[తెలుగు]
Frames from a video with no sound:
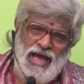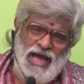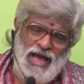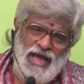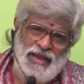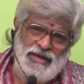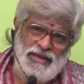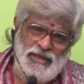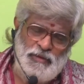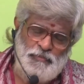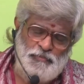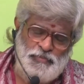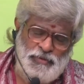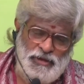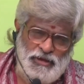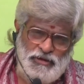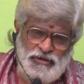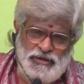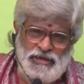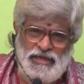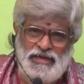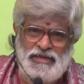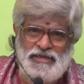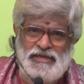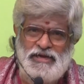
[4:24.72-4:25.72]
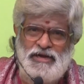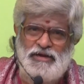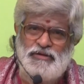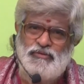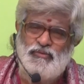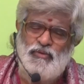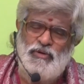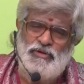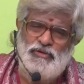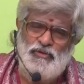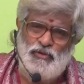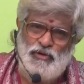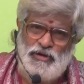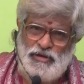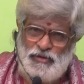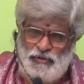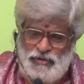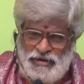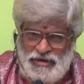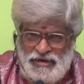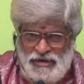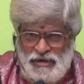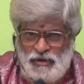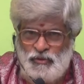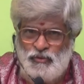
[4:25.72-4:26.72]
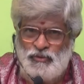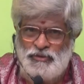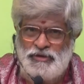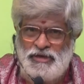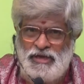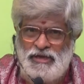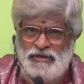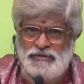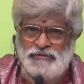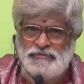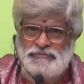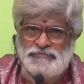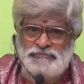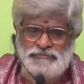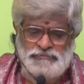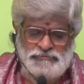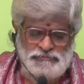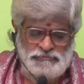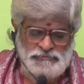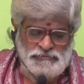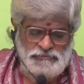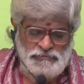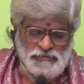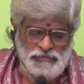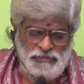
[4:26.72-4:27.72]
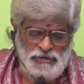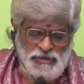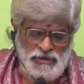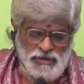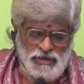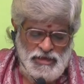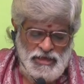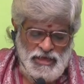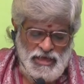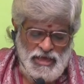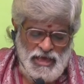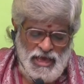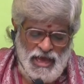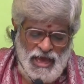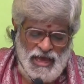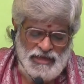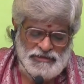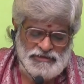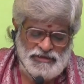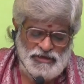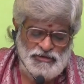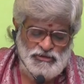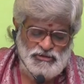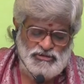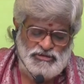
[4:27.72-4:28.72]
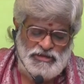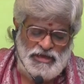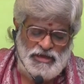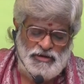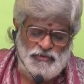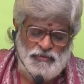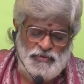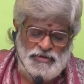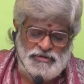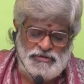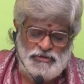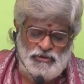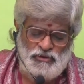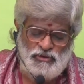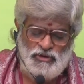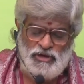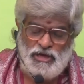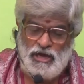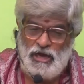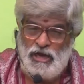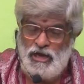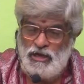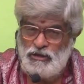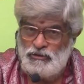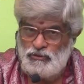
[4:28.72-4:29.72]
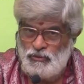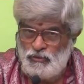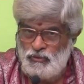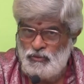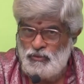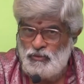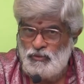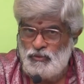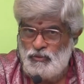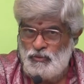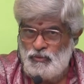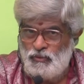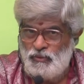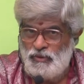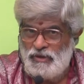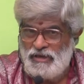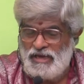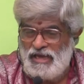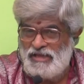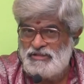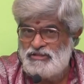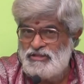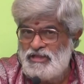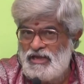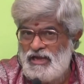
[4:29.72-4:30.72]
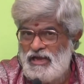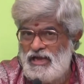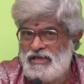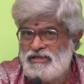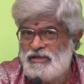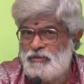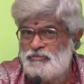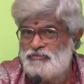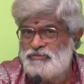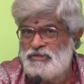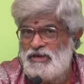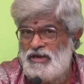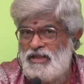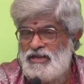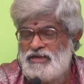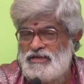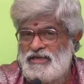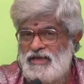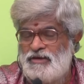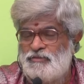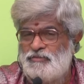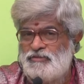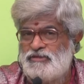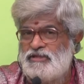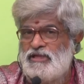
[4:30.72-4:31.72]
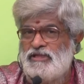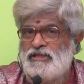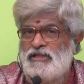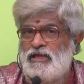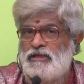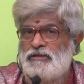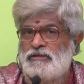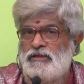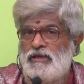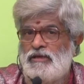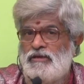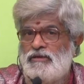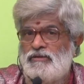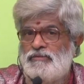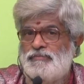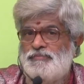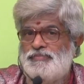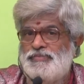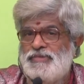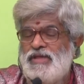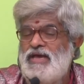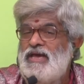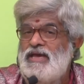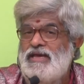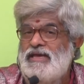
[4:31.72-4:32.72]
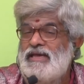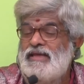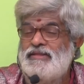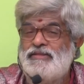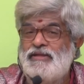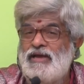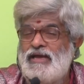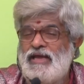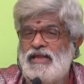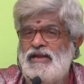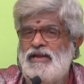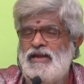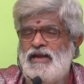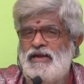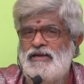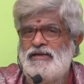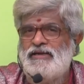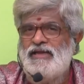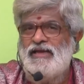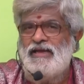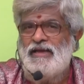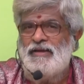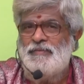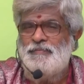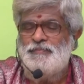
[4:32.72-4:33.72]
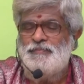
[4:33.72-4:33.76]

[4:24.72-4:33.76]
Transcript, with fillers: అనే పేరు కలిగినటువంటి వాడు ఎవరైనా ఉన్నా అతడు సర్వజ్ఞుడు కాదు ఖచ్చితంగా చెప్తున్నారు కర్మ సిద్ధాంతంలో ఎందుకని అంటే